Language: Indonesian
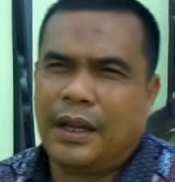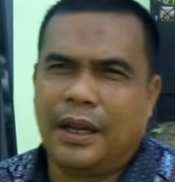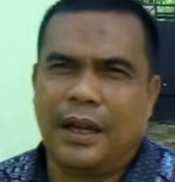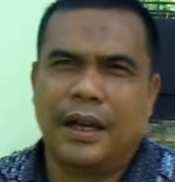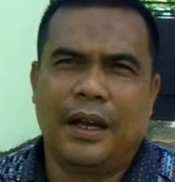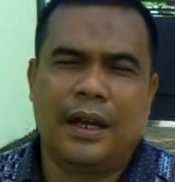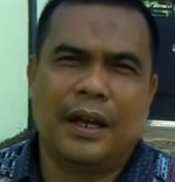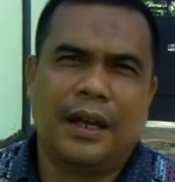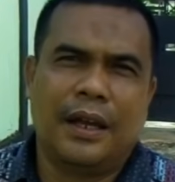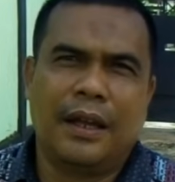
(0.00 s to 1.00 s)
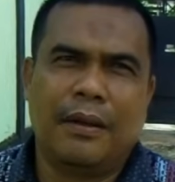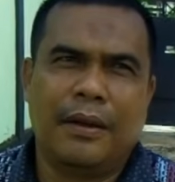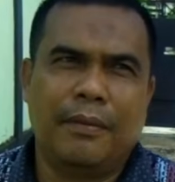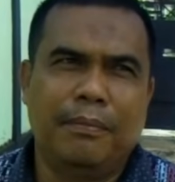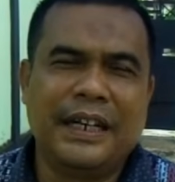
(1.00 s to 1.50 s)
uh,
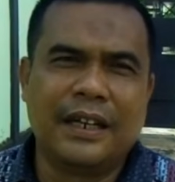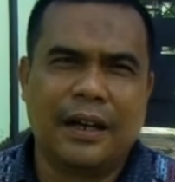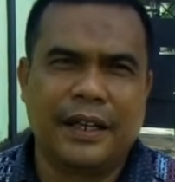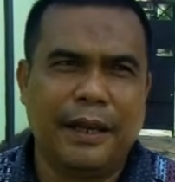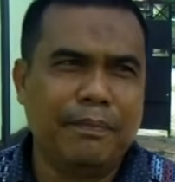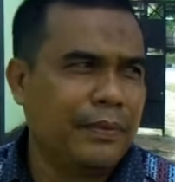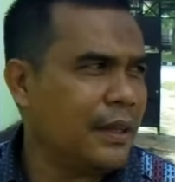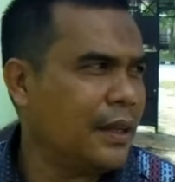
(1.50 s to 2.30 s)
middle game